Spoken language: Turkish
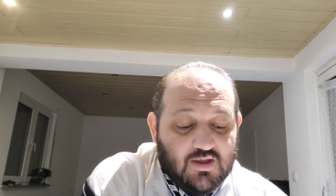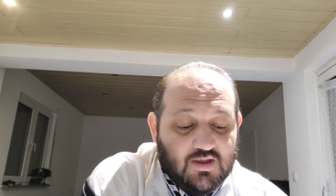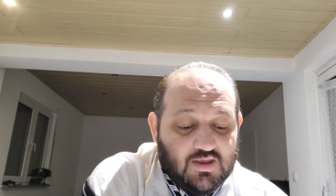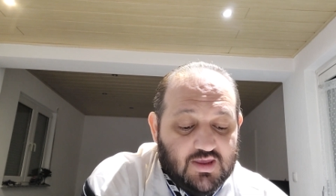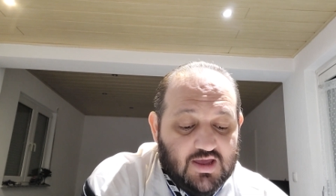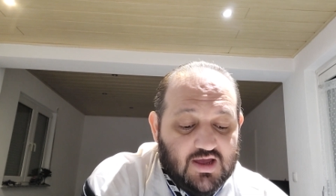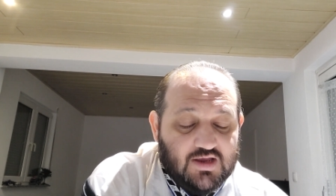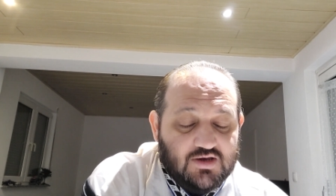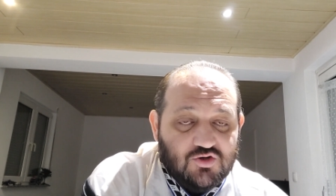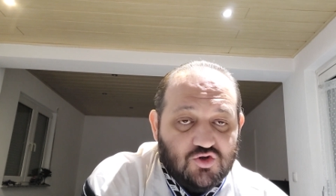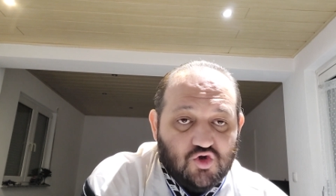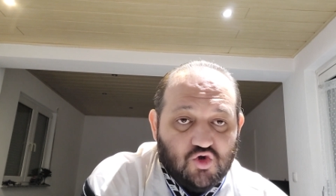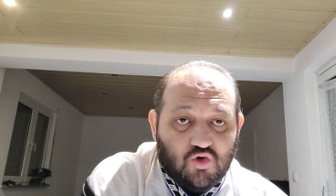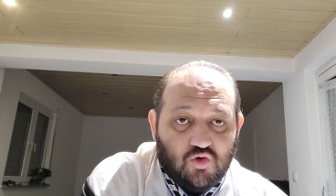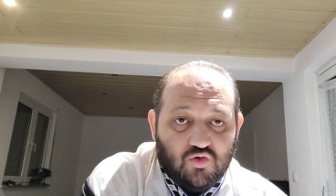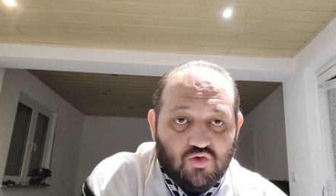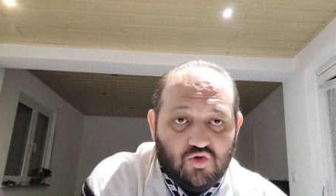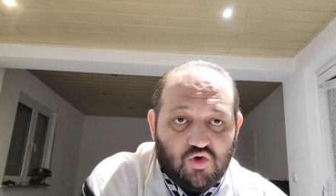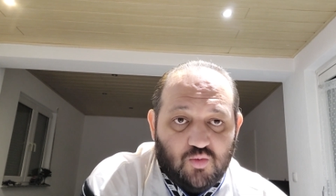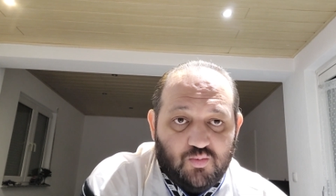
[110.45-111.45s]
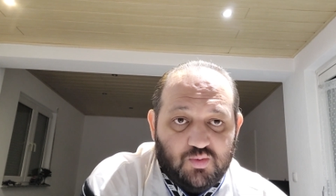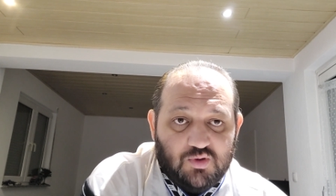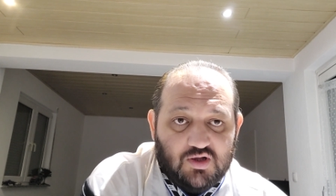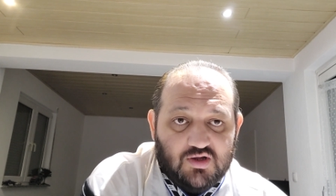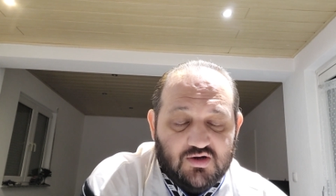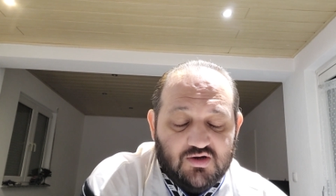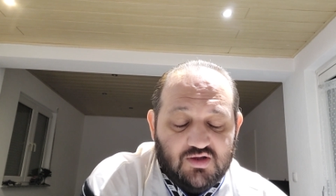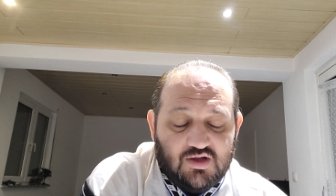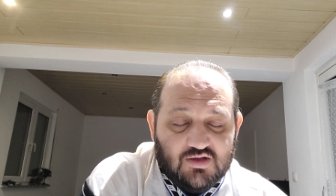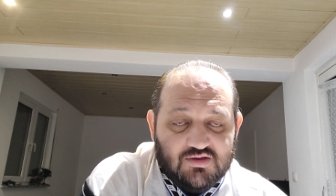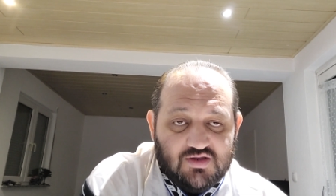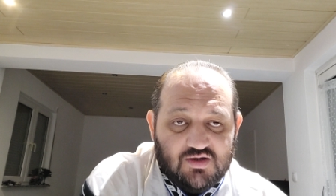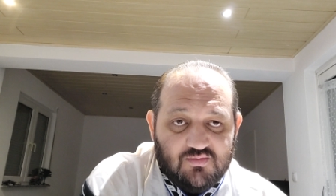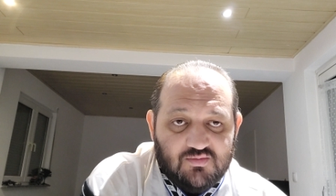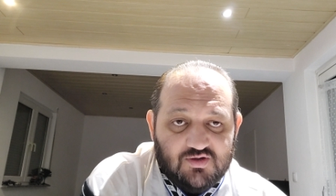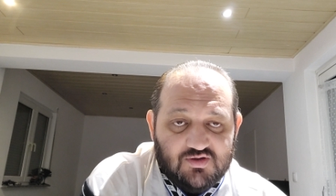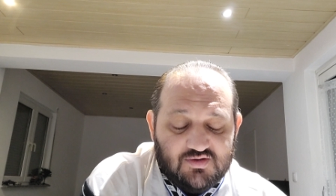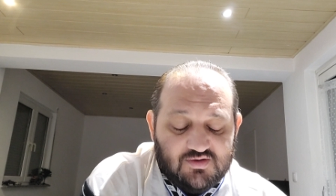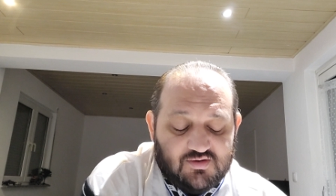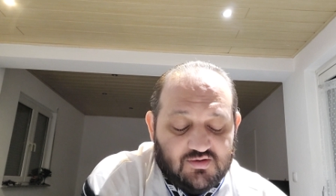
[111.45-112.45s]
Yani son topları
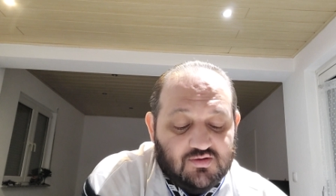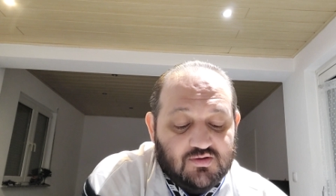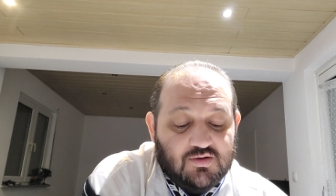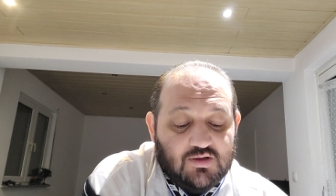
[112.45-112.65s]
atamadı.